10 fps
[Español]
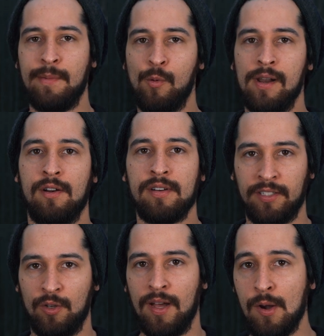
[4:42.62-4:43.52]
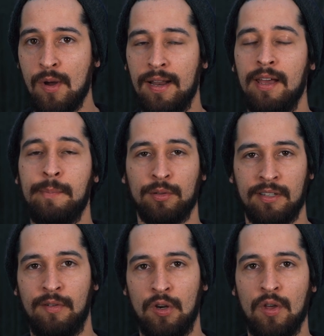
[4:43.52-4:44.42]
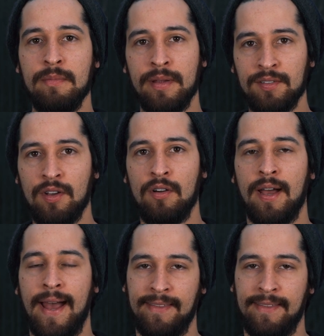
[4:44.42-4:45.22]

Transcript: y simularon retiros anuales de portafolios de inversión